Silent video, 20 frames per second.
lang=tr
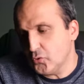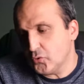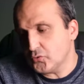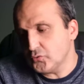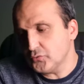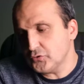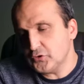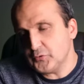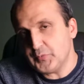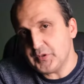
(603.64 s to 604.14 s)

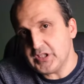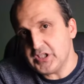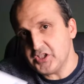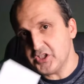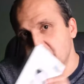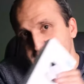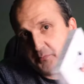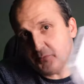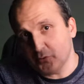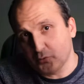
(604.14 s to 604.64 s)
Gördüğünüz gibi
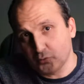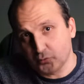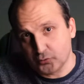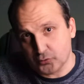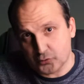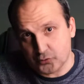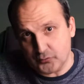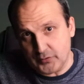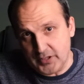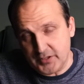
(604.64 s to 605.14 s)
ince de bir
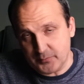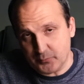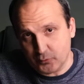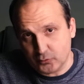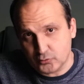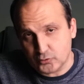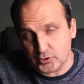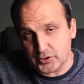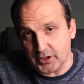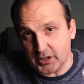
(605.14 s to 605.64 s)
kutusu var. Bu
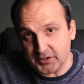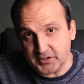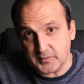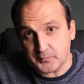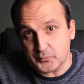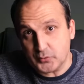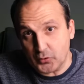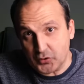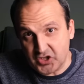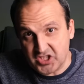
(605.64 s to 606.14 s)
kutudan
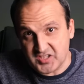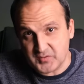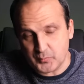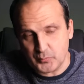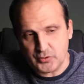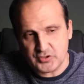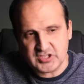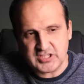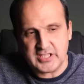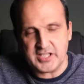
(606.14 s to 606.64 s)
adaptör
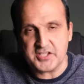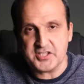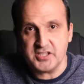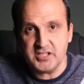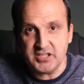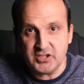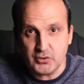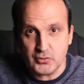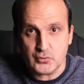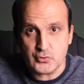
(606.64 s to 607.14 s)
çıkmıyor
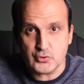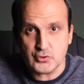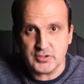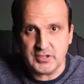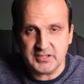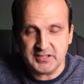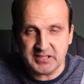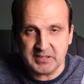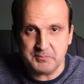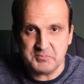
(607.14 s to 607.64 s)
sadece. iki ucu
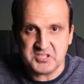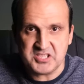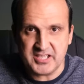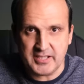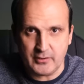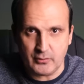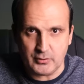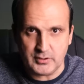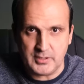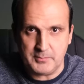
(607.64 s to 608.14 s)
da tip
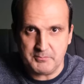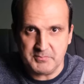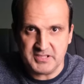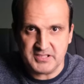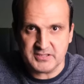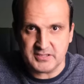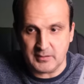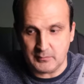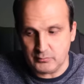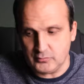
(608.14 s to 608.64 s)
C olan
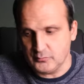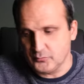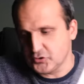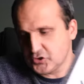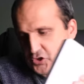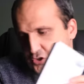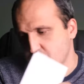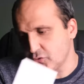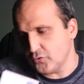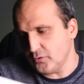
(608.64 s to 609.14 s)
bir
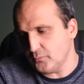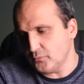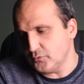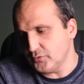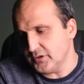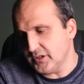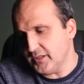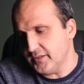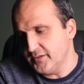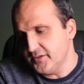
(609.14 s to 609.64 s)
kablomuz çıkıyor.
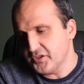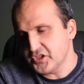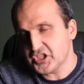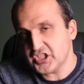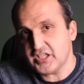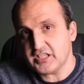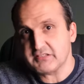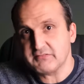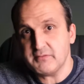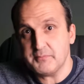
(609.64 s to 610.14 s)
Bunu da
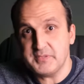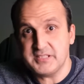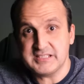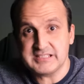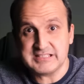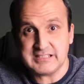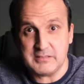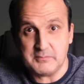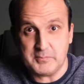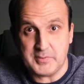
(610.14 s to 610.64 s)
şarj ve
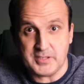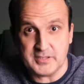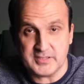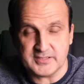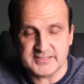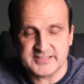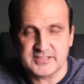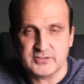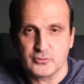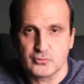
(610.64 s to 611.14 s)
bilgisayar
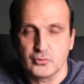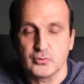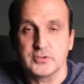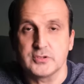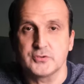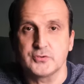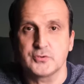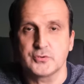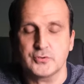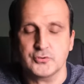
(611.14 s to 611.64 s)
bağlantısını
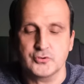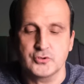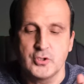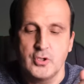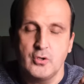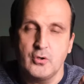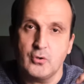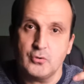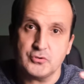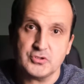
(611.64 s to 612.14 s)
kullanıyoruz.
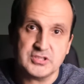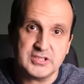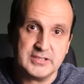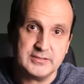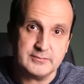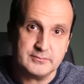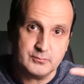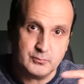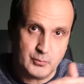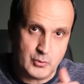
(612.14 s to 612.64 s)
O
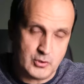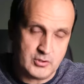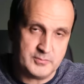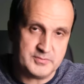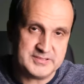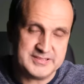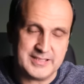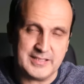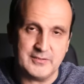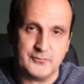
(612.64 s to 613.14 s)
yüzden
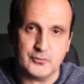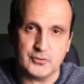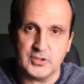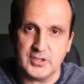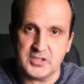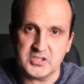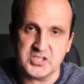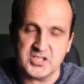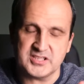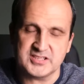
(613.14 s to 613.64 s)
böyle bir telefon
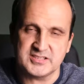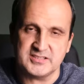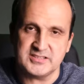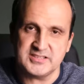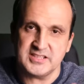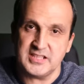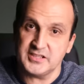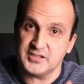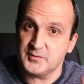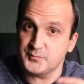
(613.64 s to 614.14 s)

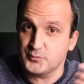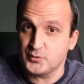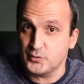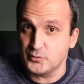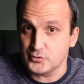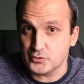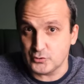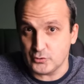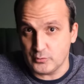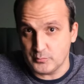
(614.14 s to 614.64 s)
alacaksanız ya
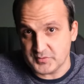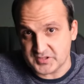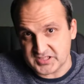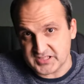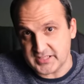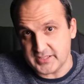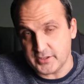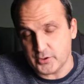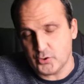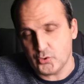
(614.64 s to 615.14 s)
adaptörünüzün
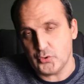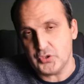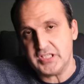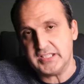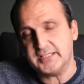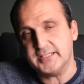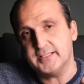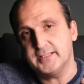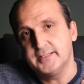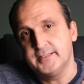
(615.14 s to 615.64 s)
olması gerekiyor
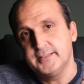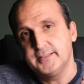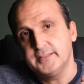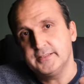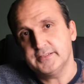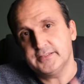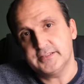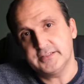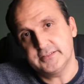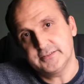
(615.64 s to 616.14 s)
ya da
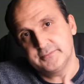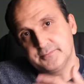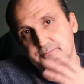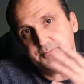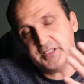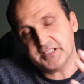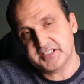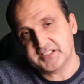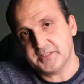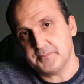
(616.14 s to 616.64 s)
e,
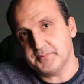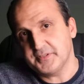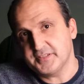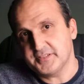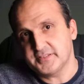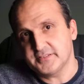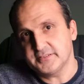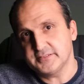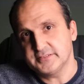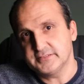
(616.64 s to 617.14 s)
başka
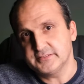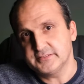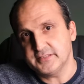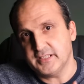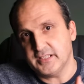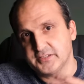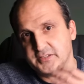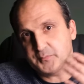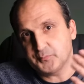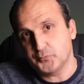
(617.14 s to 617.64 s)
bir
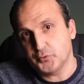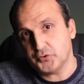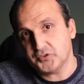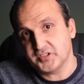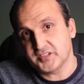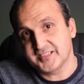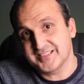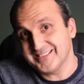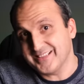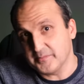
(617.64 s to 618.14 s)
adaptör
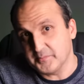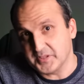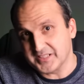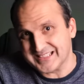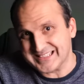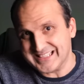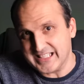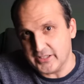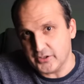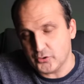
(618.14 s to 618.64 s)
satın
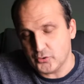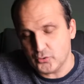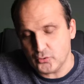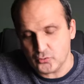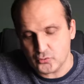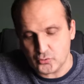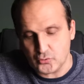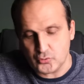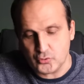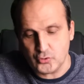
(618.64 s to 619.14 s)
almanız
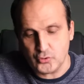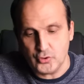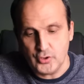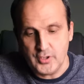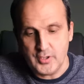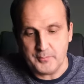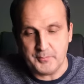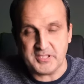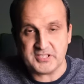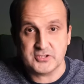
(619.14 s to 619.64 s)
gerekiyor. Çünkü
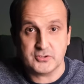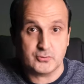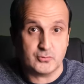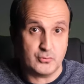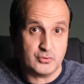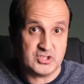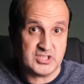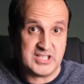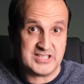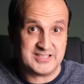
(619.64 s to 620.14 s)
başka
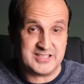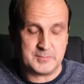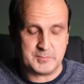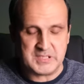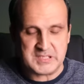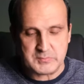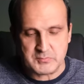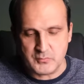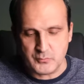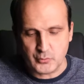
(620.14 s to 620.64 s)
türlü şarj
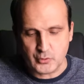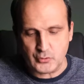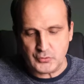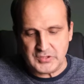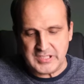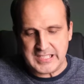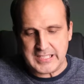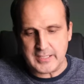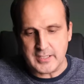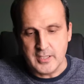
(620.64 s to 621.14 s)
etmeniz
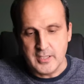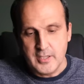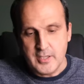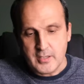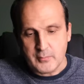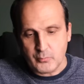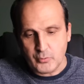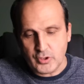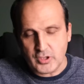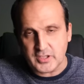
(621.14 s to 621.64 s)
mümkün değil.
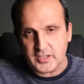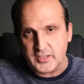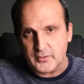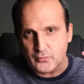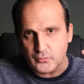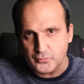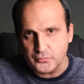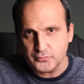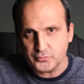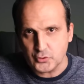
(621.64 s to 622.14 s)
Bu arada
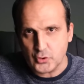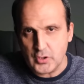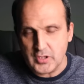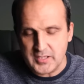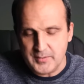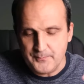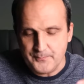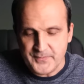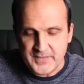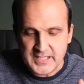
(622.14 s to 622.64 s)
onu
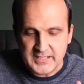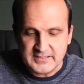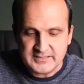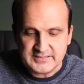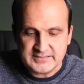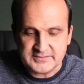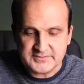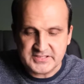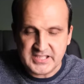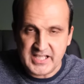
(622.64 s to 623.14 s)
söyleyeyim.
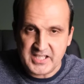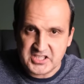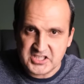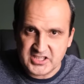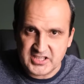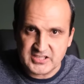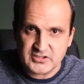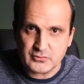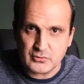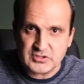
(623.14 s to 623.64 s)
Ters
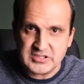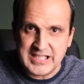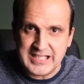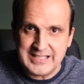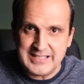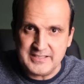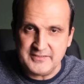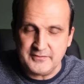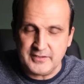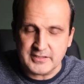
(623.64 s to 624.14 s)
şarj
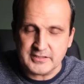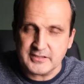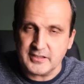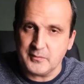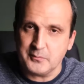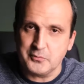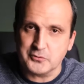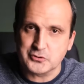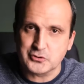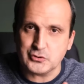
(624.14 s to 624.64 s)
özelliği var.
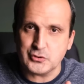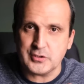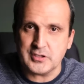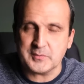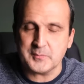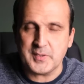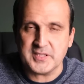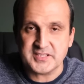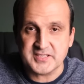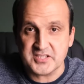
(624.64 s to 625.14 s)
Kablosuz
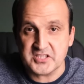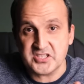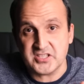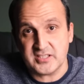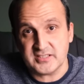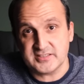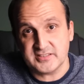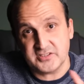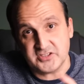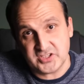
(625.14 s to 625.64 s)
olarak başka
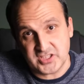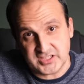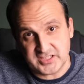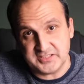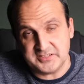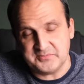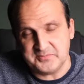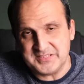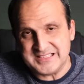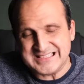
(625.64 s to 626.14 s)
cihazları şarj
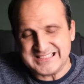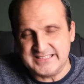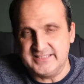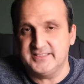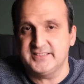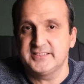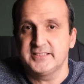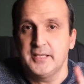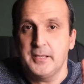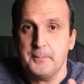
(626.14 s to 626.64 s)

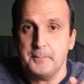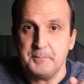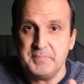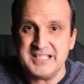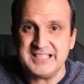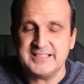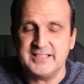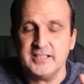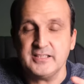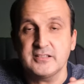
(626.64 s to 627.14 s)
edebilirsiniz.
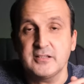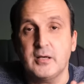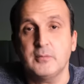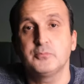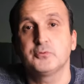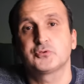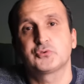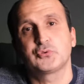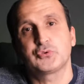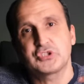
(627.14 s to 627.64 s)
Bir de
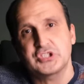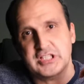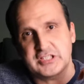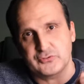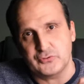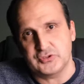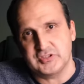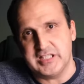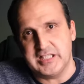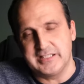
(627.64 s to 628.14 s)
kablosuz
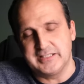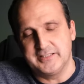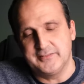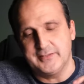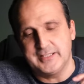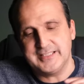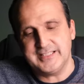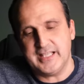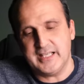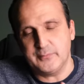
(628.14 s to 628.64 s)
şarj özelliği de
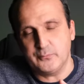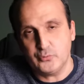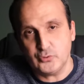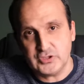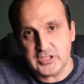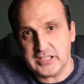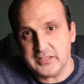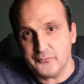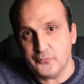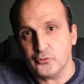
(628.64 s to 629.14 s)
var. Yani
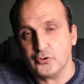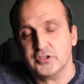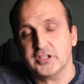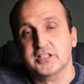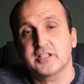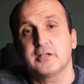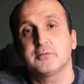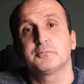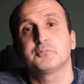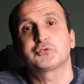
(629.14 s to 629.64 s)
bu telefonu
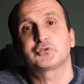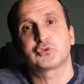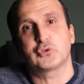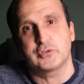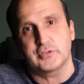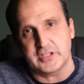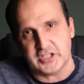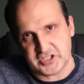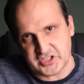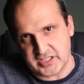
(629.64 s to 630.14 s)
da kablosuz
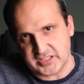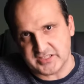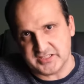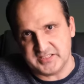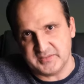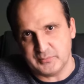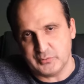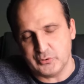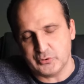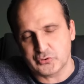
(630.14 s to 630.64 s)
olarak şarj
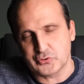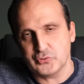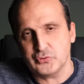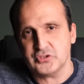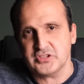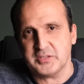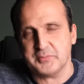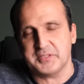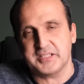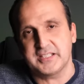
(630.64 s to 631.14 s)

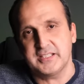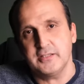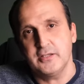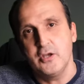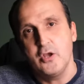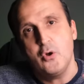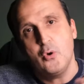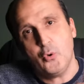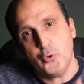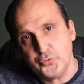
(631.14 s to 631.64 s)
edebiliyorsunuz. Tabii
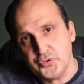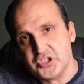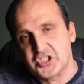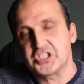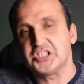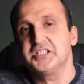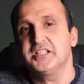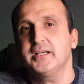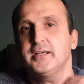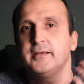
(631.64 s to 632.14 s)
ki onun
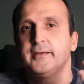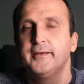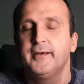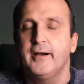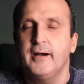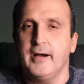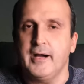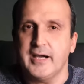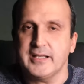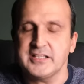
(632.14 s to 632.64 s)
için de
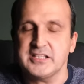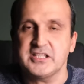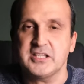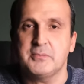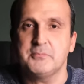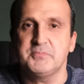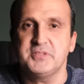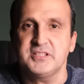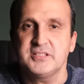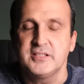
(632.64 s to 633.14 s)

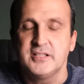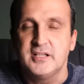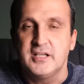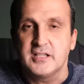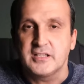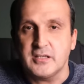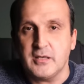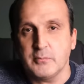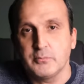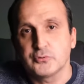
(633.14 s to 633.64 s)
haricen bir
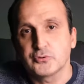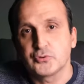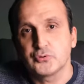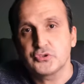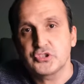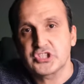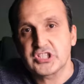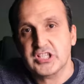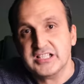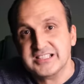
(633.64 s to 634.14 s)

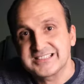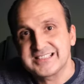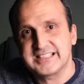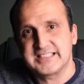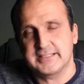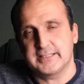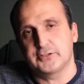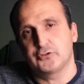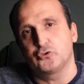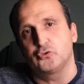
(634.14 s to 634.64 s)
kablosuz şarj
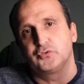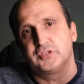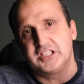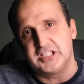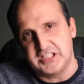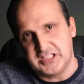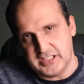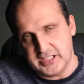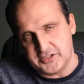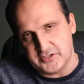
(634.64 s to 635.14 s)
istasyonuna
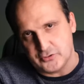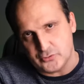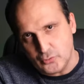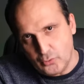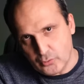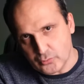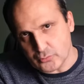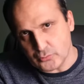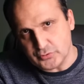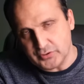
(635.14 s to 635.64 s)
ihtiyacınız
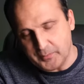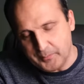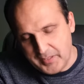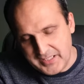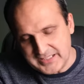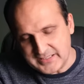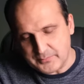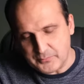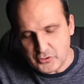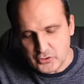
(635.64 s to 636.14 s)
olduğunu da
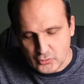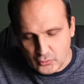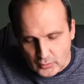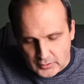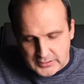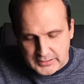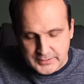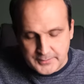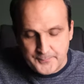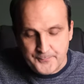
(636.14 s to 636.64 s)
belirtmiş
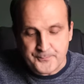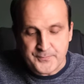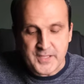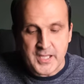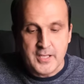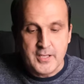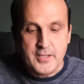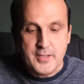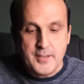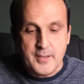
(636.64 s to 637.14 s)
olalım.
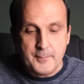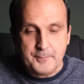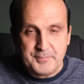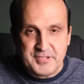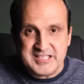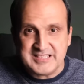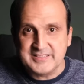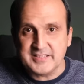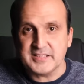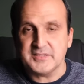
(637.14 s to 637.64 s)

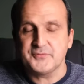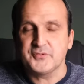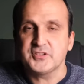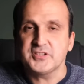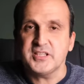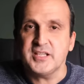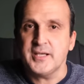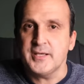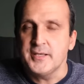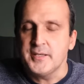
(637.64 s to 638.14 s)
Pil
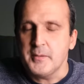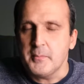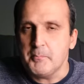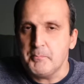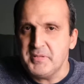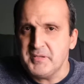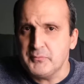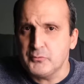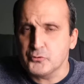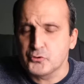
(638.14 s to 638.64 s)
tarafında
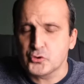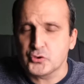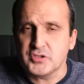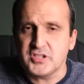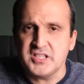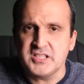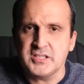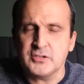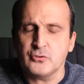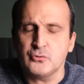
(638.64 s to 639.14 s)

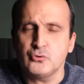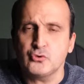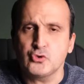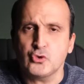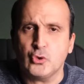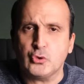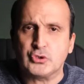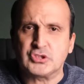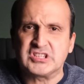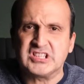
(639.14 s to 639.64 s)
1,5-2 günü
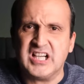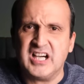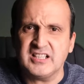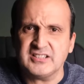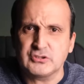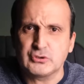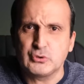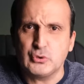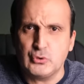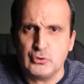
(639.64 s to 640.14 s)
çok
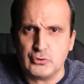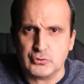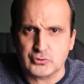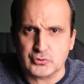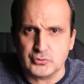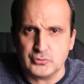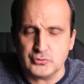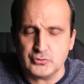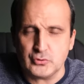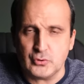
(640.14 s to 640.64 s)
rahat
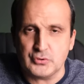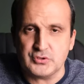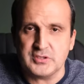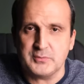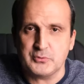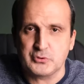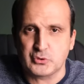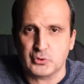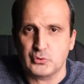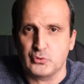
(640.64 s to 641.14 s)
görüyorsunuz.
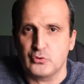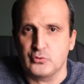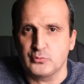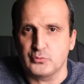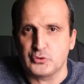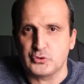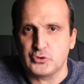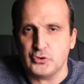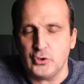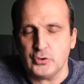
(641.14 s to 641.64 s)
Onda bir
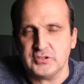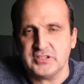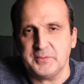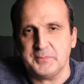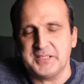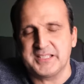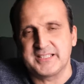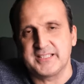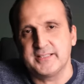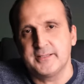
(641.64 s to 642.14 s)
sorunumuz yok.
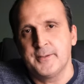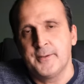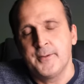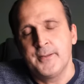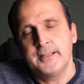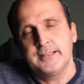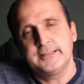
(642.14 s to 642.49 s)
Tabii ki